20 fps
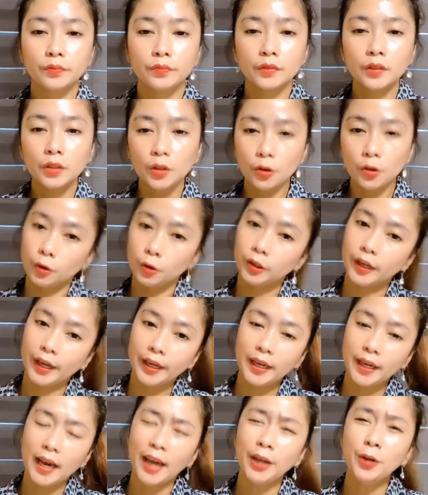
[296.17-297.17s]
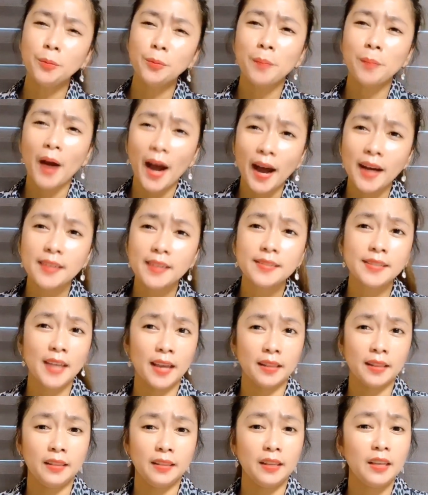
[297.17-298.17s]
Okay? Ano ba ang side
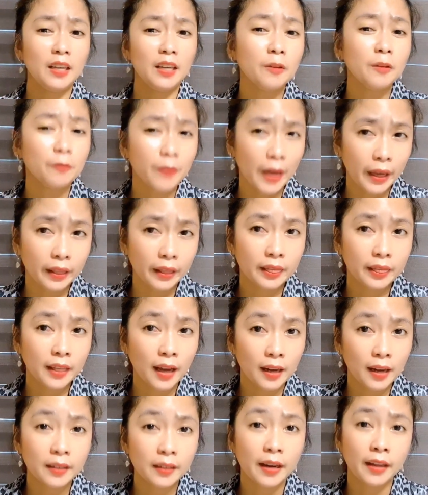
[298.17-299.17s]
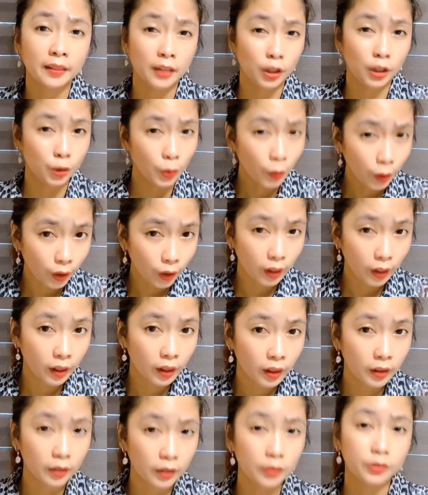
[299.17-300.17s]
effect ng retinol?
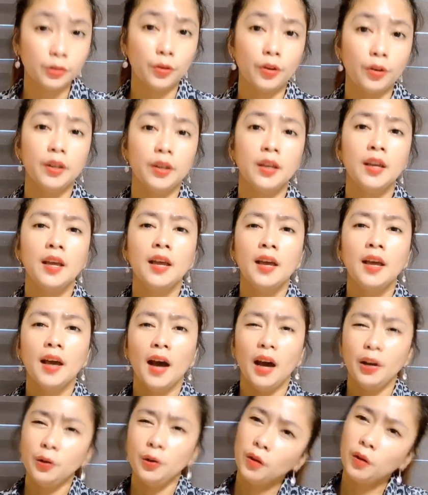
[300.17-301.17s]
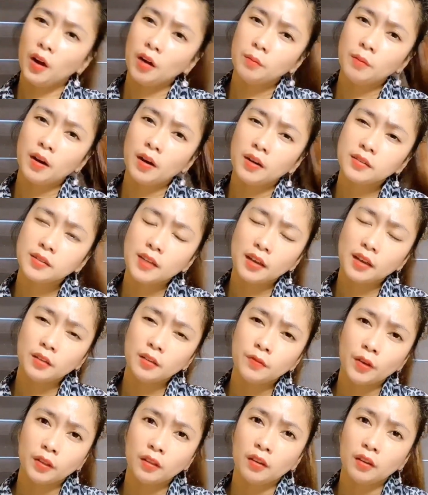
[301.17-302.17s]
No. Ano nga ba ang side effect ng
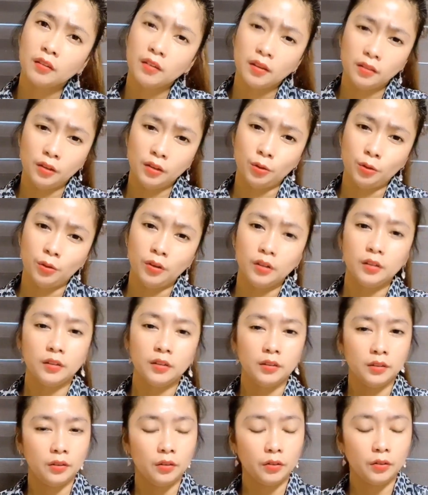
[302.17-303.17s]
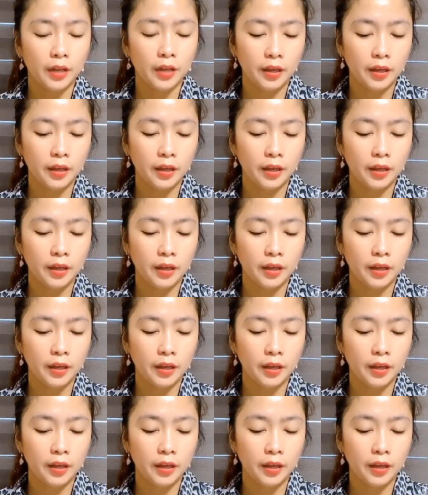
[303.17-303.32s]
retinol? Okay.